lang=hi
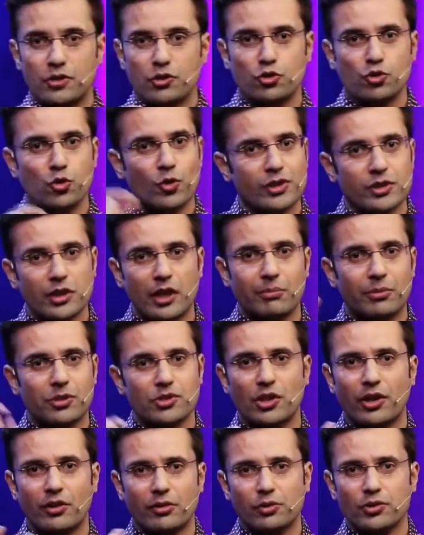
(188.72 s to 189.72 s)
जो यूएस का
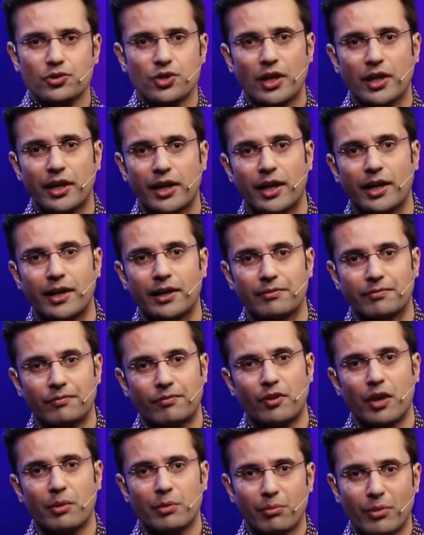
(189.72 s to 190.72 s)
आपका चल रहा हो तो चल ही रहा है
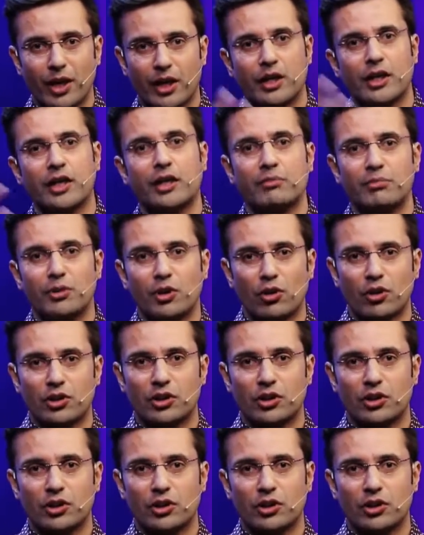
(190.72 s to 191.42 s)
वहाँ पे मार्केटिंग अपनी